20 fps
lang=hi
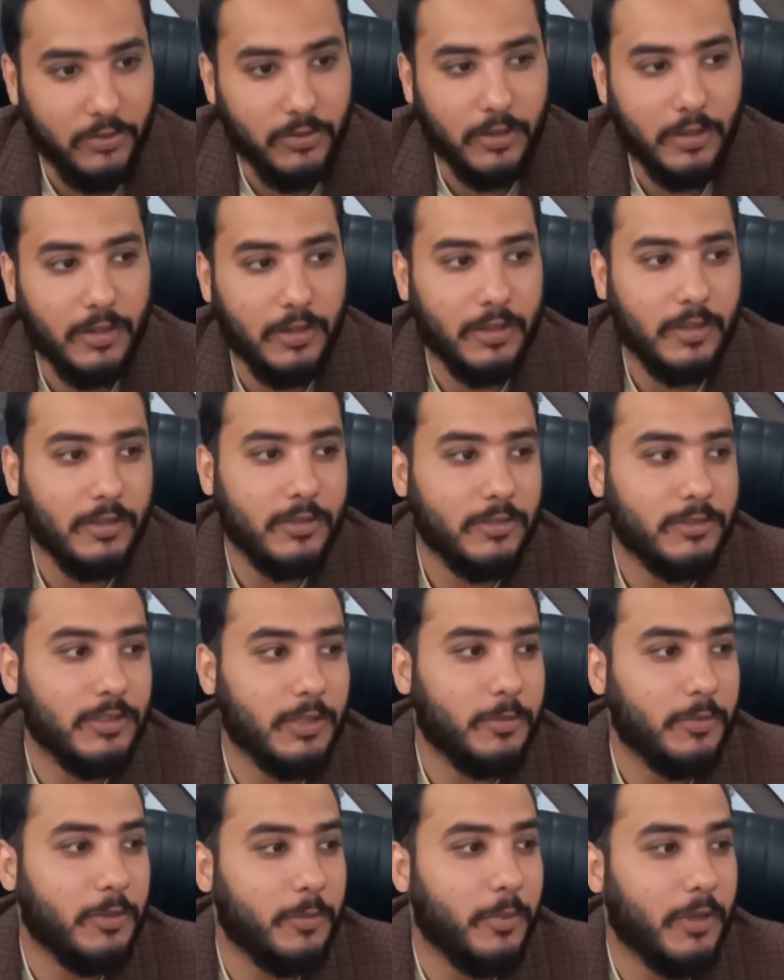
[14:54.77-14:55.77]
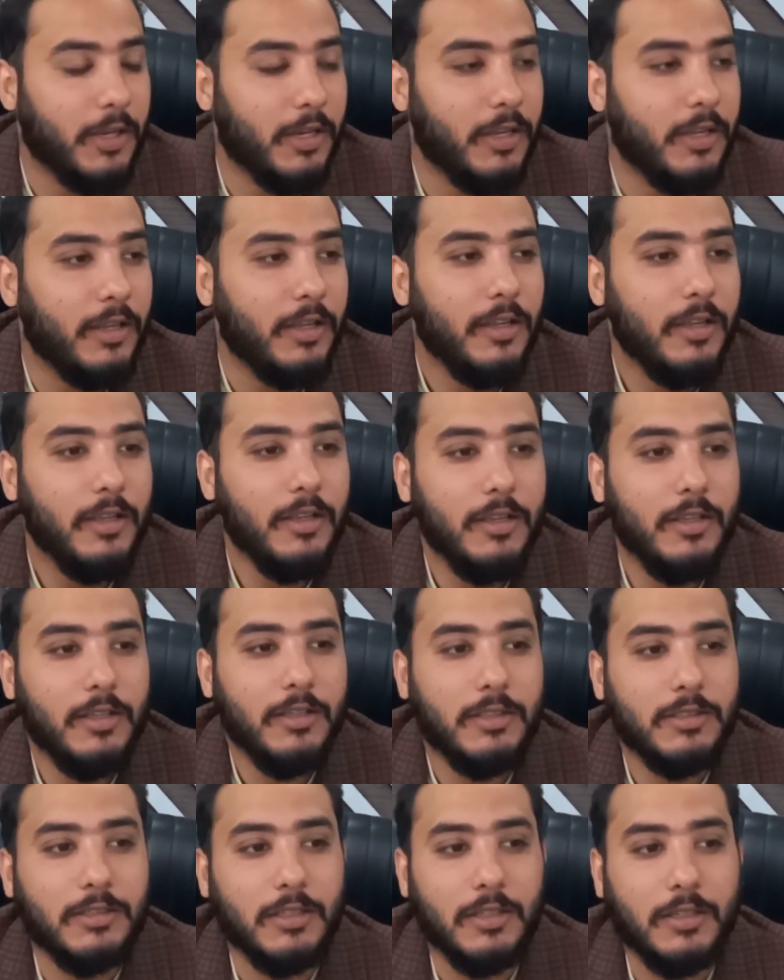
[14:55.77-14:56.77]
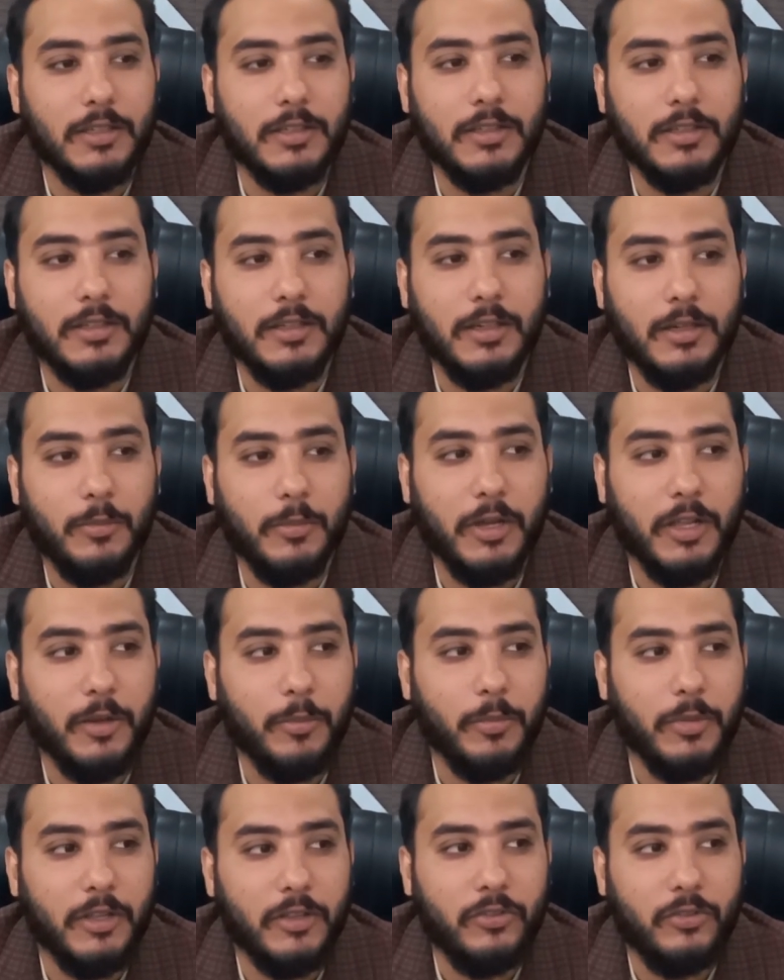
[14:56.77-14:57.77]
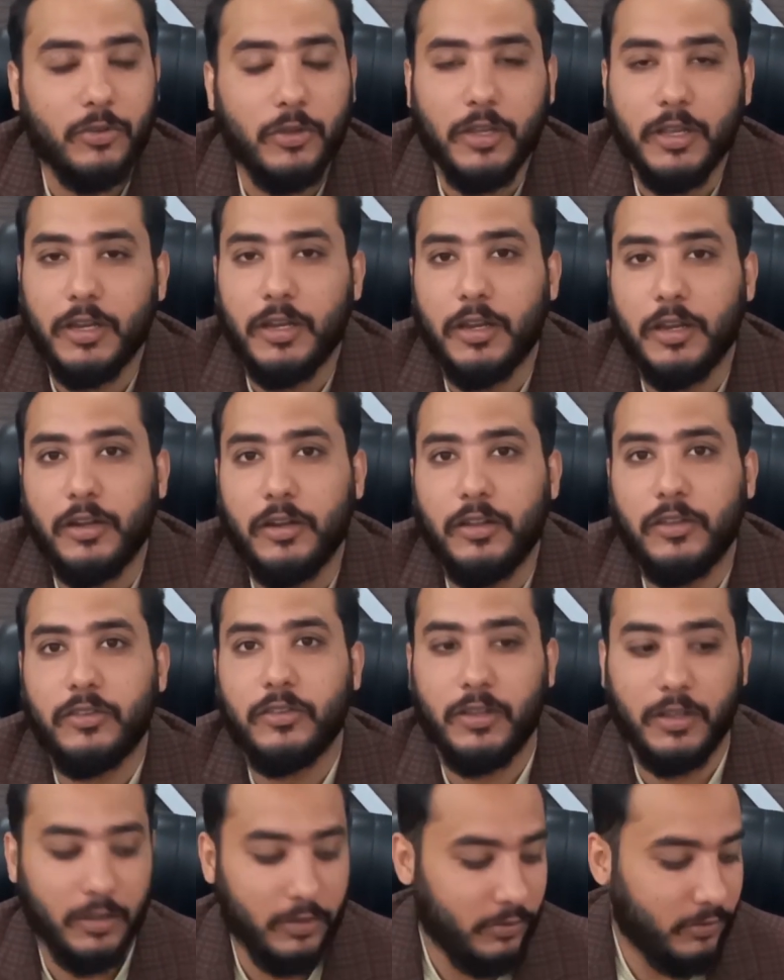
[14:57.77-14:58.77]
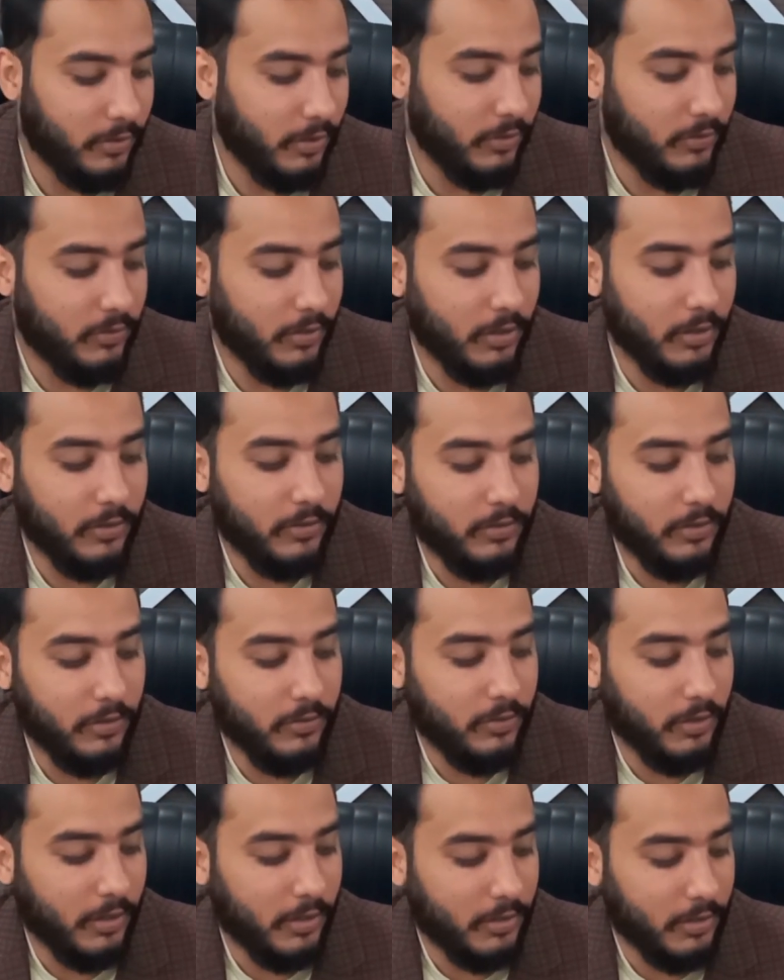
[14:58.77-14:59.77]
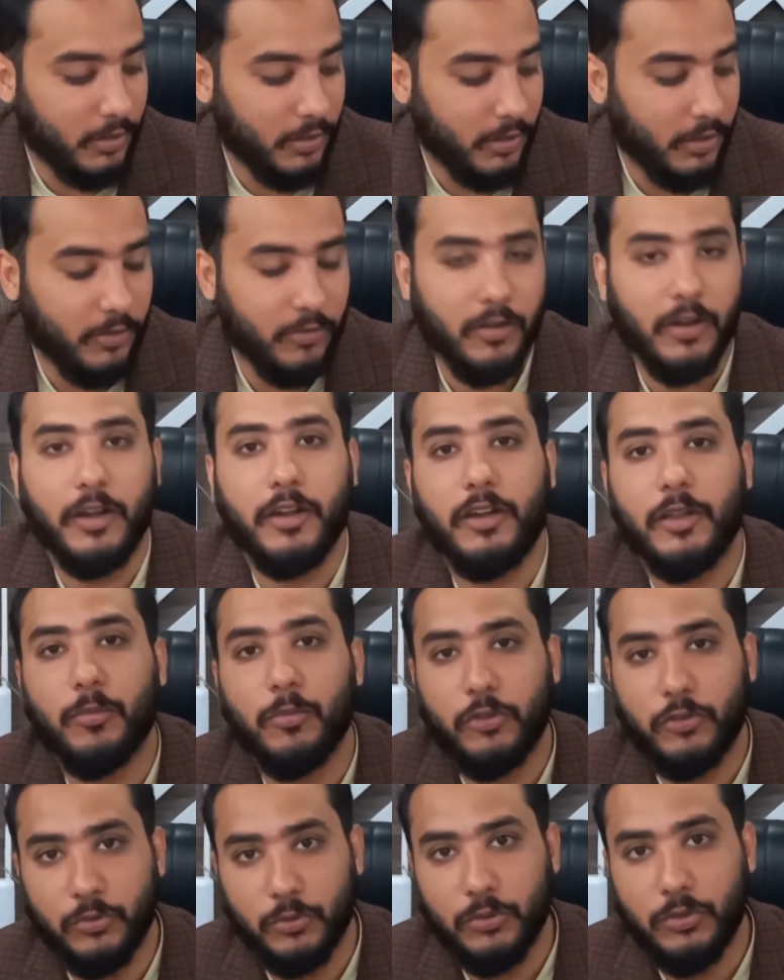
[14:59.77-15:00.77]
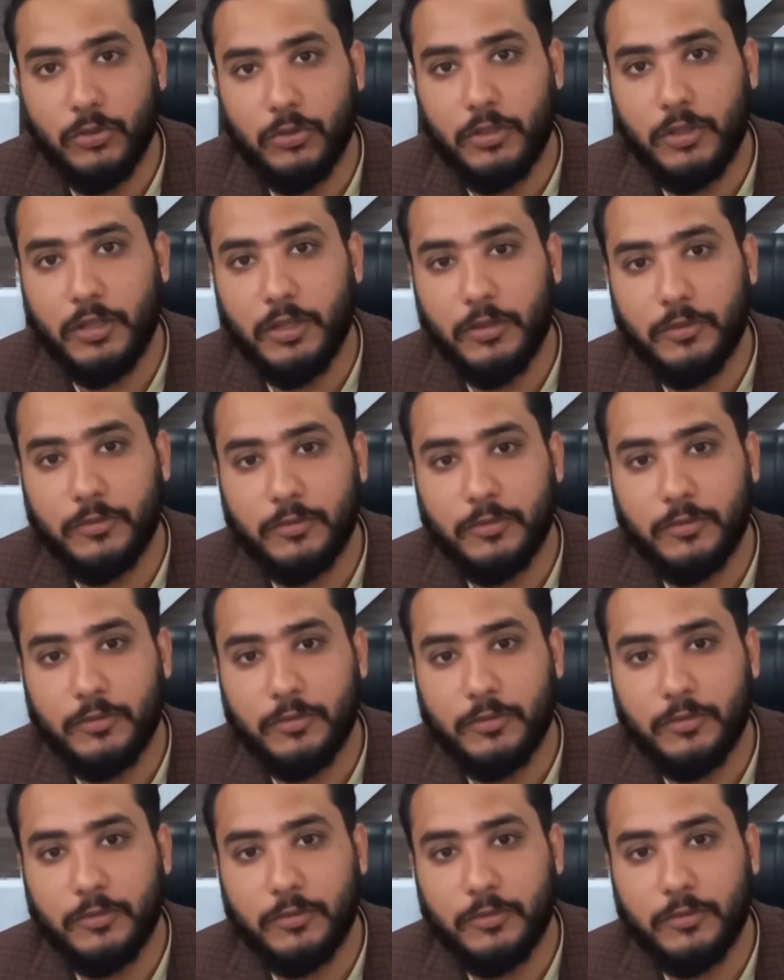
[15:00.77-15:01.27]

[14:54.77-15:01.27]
इन सबसे पहले सर हमारे पास जो है लेडीज़ के स्टिच अनस्टिच हर तरह की वैरायटी मौजूद होती